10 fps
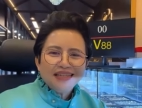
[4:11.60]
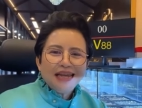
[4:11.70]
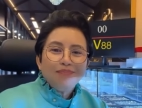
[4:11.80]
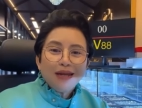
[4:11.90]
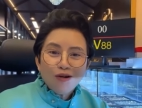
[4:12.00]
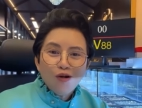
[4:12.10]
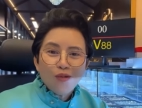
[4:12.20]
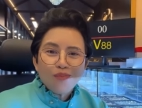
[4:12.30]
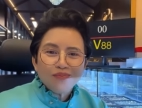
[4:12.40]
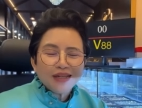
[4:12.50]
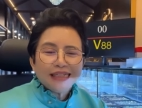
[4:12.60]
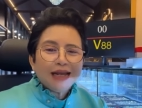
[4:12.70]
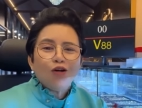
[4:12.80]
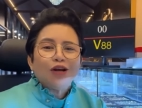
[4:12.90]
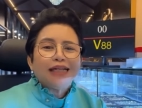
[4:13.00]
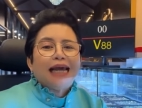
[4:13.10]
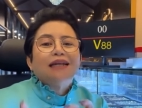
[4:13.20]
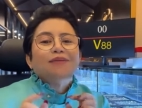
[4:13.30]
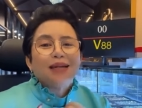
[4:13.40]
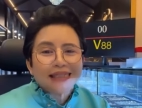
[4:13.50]
ยิบไม่หุบจริงๆคนเขียน
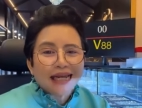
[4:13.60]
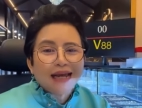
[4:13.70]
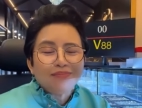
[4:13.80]
คือแม่เช